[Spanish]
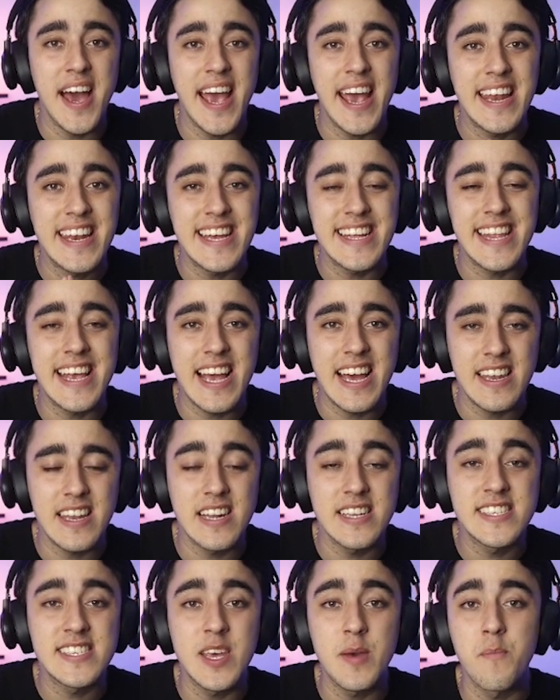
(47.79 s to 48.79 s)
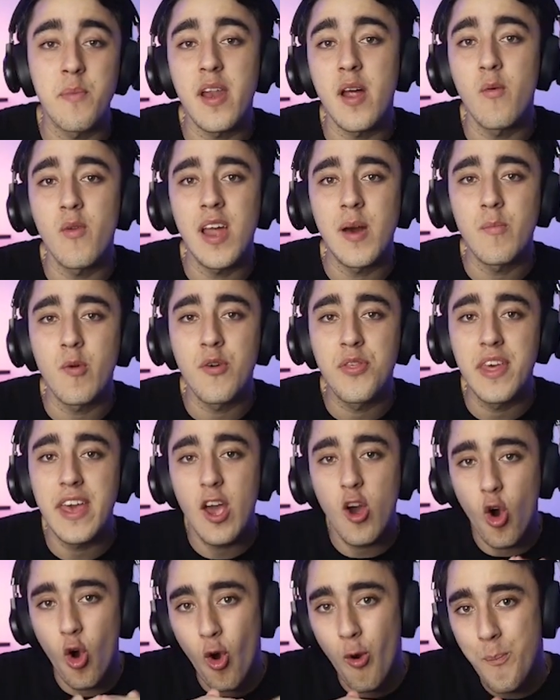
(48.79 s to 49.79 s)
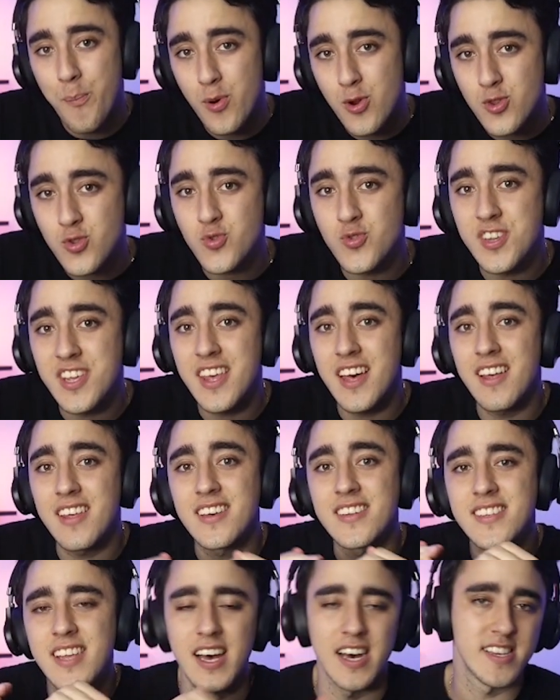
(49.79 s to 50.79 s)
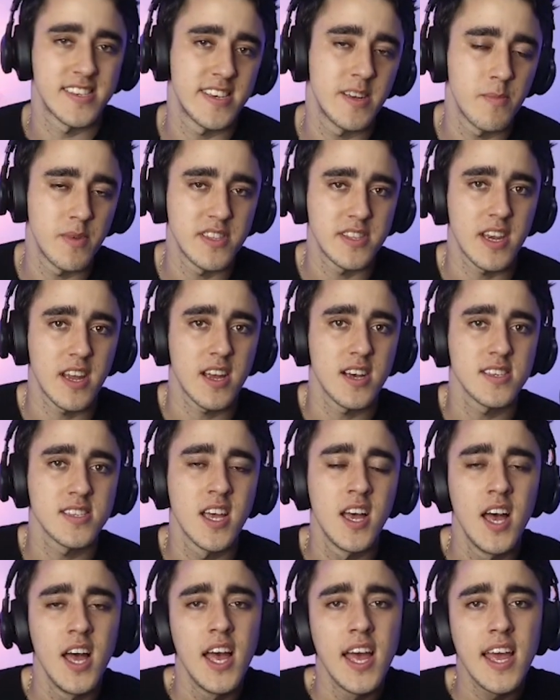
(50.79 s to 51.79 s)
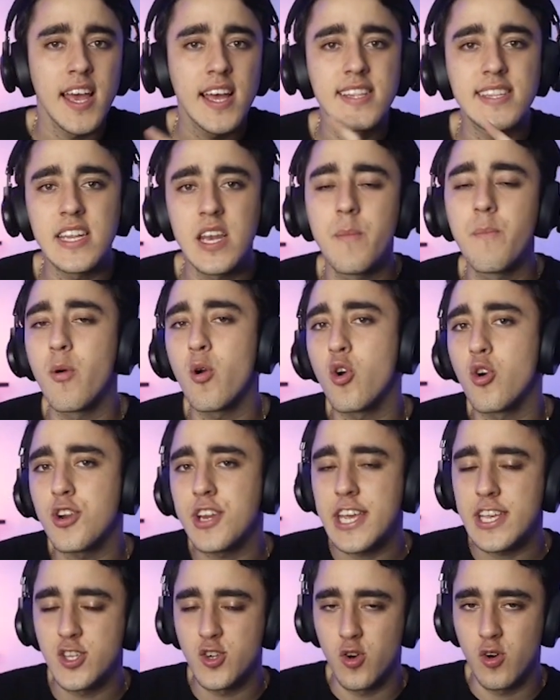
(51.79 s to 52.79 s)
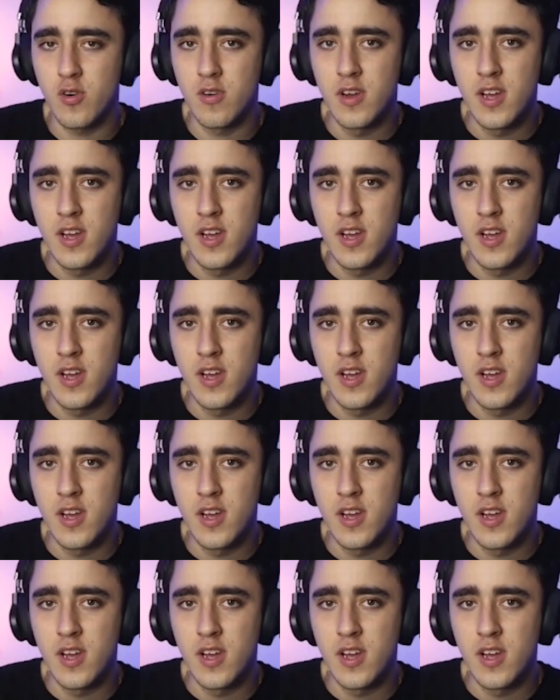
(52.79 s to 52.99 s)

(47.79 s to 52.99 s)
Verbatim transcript: en este canal siempre hablamos de oportunidades asimétricas, que tienen poco riesgo,